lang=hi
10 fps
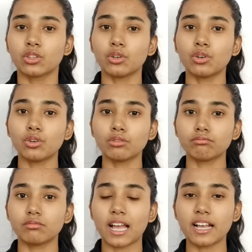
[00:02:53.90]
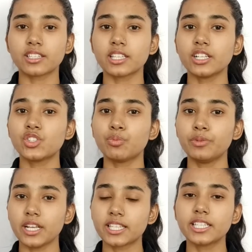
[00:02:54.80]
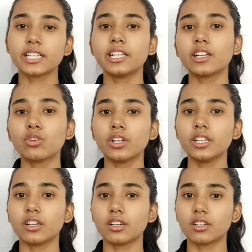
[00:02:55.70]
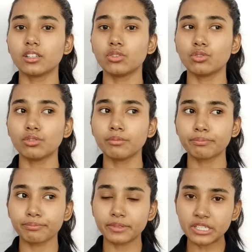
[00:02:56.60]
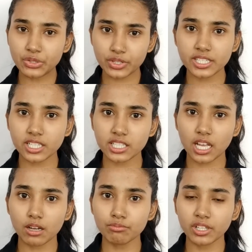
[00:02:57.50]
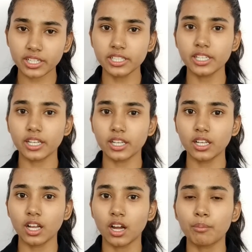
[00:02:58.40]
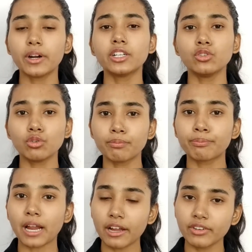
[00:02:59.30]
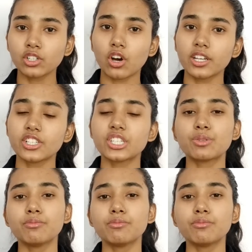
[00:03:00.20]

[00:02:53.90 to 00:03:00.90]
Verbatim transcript: तो एज सच बी के लिए कोई यू uh, नो you know, इंट्रेंस एग्ज़ाम नहीं है बट यू नो प्राइवेट कॉलेजेस